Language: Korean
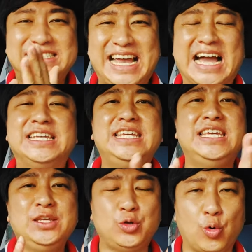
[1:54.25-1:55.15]

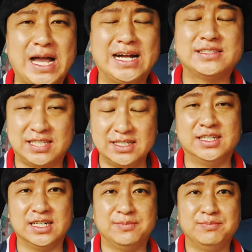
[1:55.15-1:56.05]
장기 요양
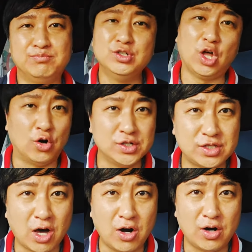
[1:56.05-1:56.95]
등급은
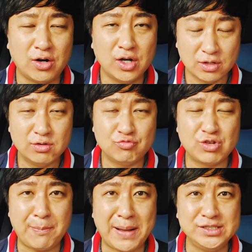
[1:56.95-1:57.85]
어디서
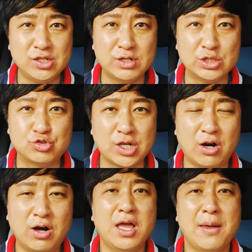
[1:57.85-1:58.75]
우리가 판정을
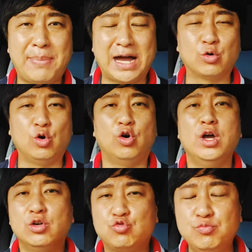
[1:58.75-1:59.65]
해주죠? 바로
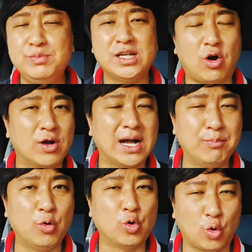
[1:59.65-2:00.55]

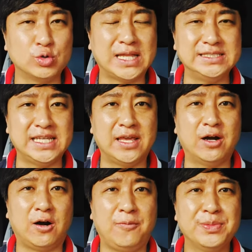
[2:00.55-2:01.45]

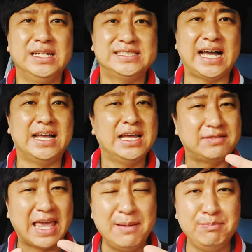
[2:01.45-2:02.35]
국민건강보험공단이에요. 자,
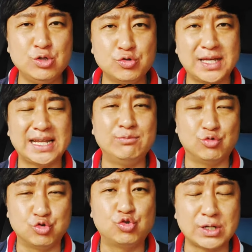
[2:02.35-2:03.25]
대한민국 사람
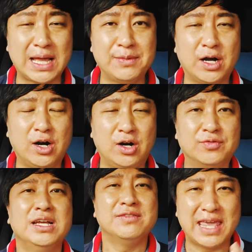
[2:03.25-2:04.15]
누구라면
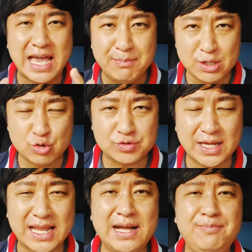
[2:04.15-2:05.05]
대한민국
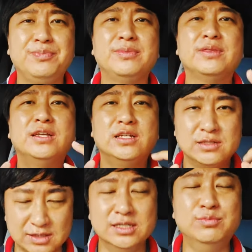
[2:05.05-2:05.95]
사람
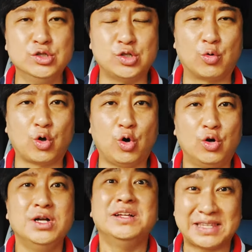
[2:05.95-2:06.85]
의무적으로
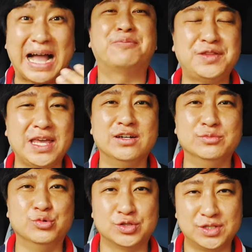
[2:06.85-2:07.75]
납세
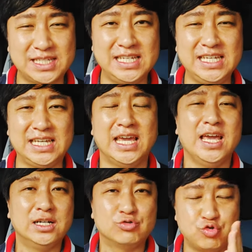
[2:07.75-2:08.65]
의무, 특히
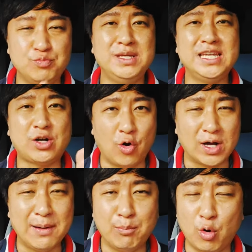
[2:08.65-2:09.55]

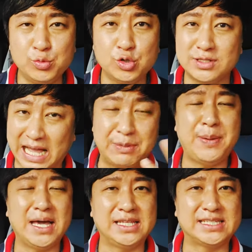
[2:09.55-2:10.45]
국민건강보험료를
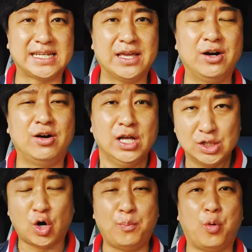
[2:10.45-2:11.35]
납입해야 되잖아요.
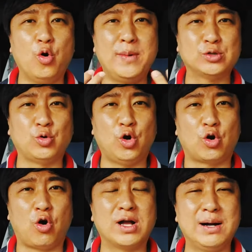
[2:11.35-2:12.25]
저 보험왕도
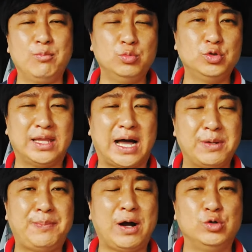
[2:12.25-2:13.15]
건강보험료
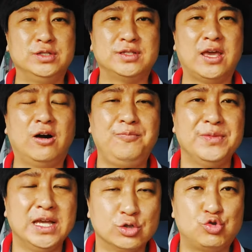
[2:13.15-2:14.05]
납입하고 있는데요.
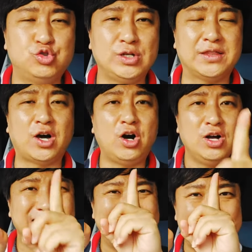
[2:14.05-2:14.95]
그 중에서
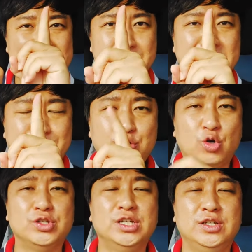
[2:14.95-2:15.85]

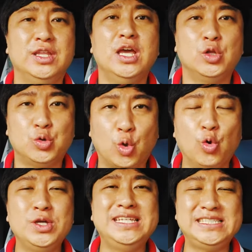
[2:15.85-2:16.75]
11%는
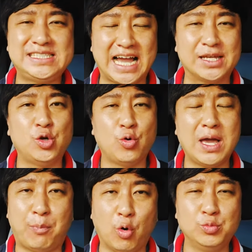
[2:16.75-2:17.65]
노인
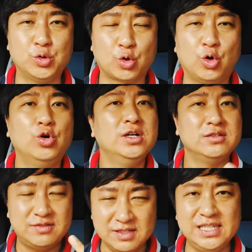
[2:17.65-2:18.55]
장기요양 보험료로
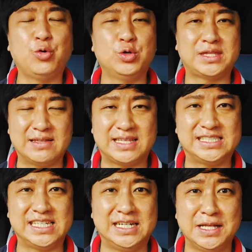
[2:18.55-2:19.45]
쓰이고 있다는
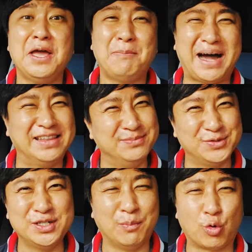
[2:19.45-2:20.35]
사실 많은
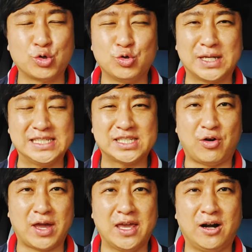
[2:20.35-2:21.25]
분들 모르고 계실
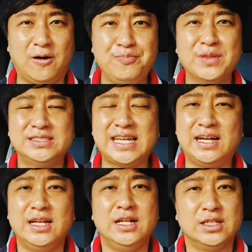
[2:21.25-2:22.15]
거예요
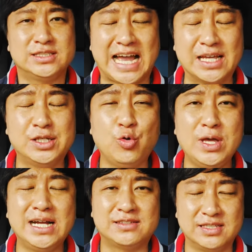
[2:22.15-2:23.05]
자
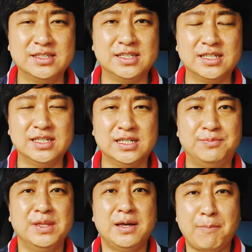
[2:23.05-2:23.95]
장기요양
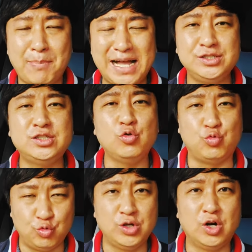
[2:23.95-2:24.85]
등급
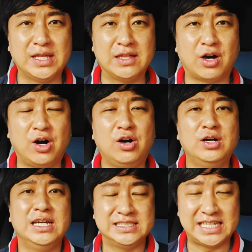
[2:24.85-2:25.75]
판정위원회에서
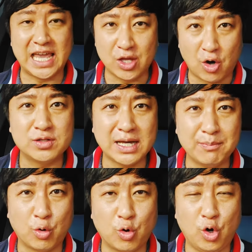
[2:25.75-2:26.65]
제
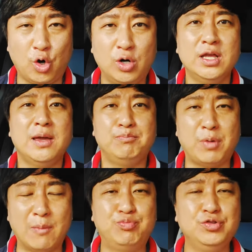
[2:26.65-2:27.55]
영상 보고
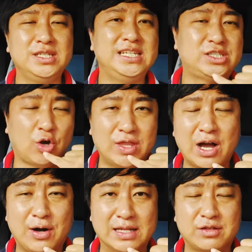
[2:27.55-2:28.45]
몇 분들이
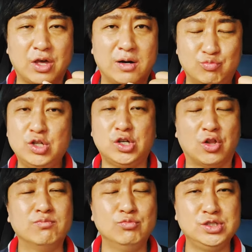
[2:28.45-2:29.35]
전화가 왔어요 물론
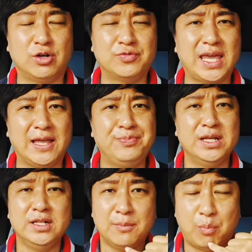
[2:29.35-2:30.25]
여성분이었는데
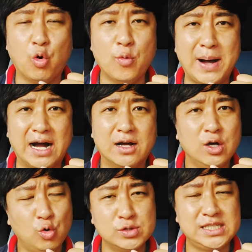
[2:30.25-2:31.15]
보호망
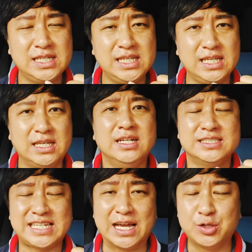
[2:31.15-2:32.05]
혹시
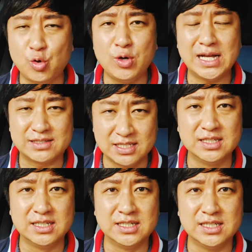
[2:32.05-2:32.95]
장기요양
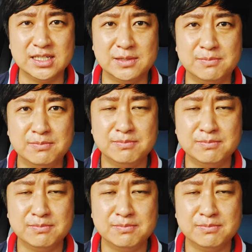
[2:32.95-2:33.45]
등급